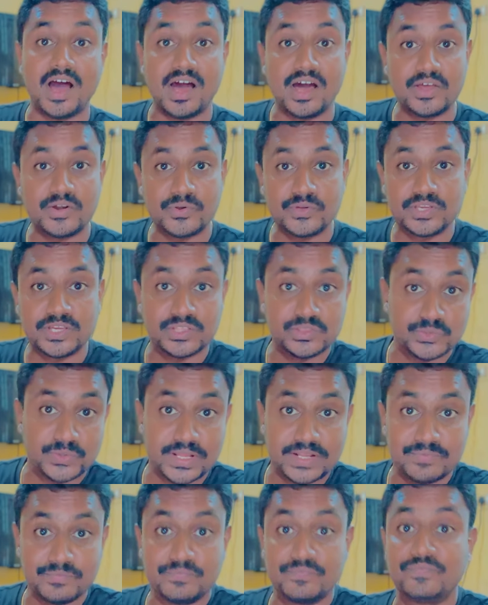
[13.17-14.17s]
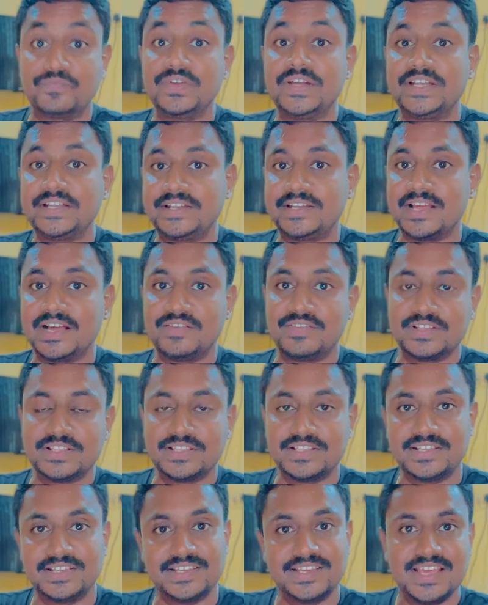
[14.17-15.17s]
ஆரோக்கியத்துடன் ஃபிட்டாக
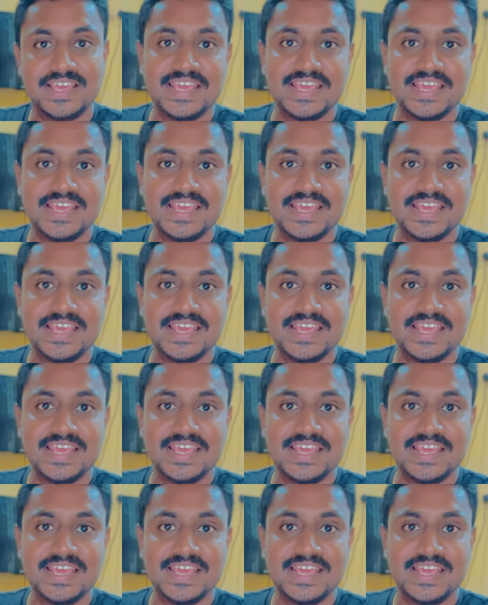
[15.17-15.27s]
வந்து